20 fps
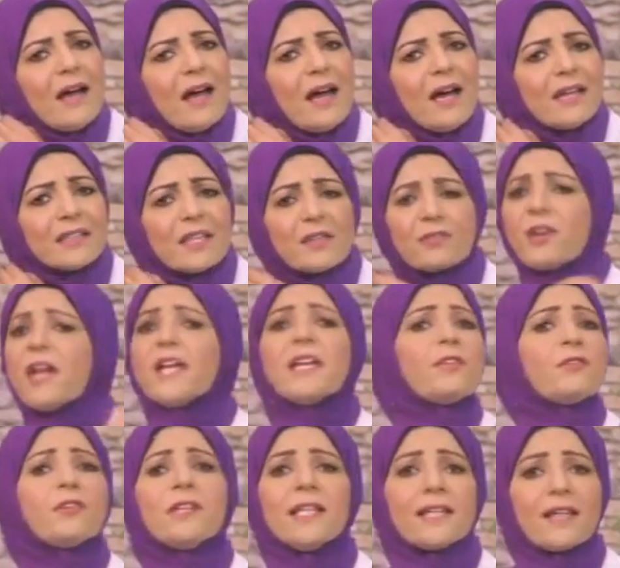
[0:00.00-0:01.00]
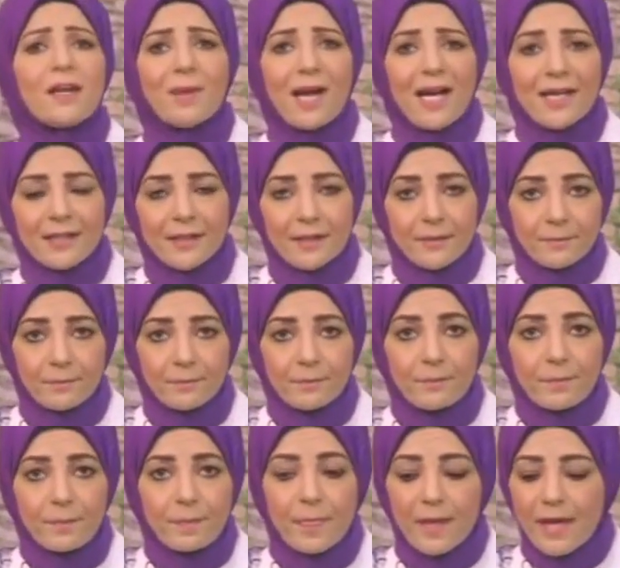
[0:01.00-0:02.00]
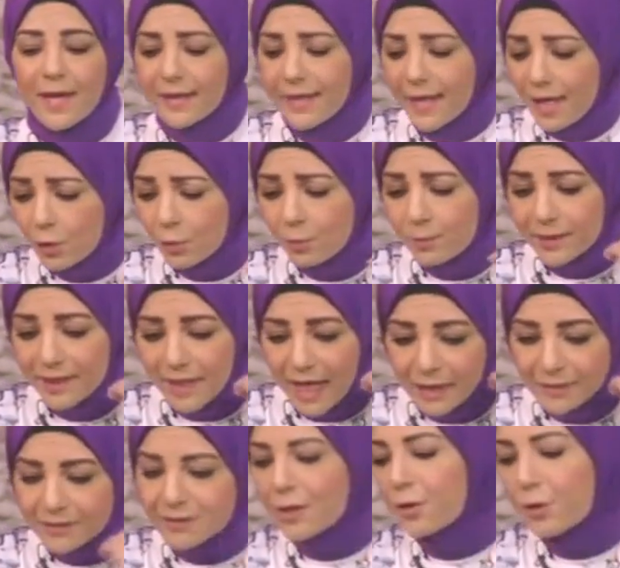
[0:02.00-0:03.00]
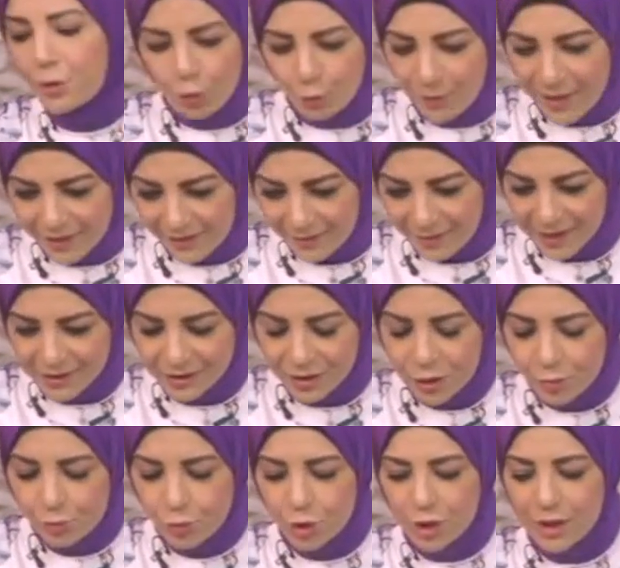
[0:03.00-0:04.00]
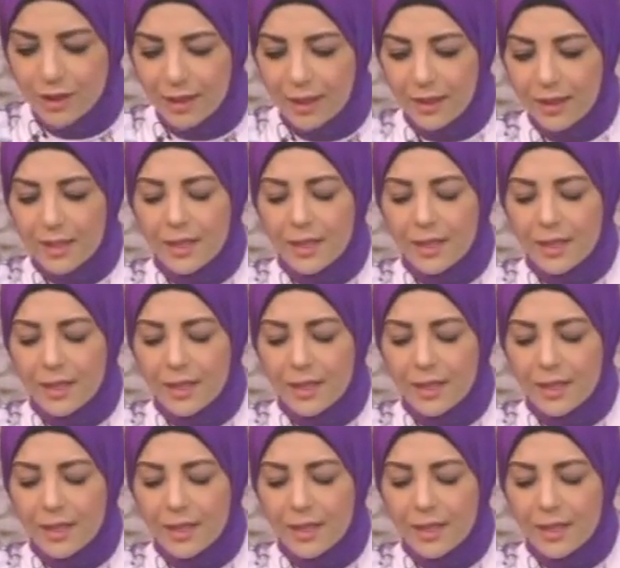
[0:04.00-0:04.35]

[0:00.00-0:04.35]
اتفانى في الاجابه عليه اجاوبك حتى في ثماله ما عنديش مشكله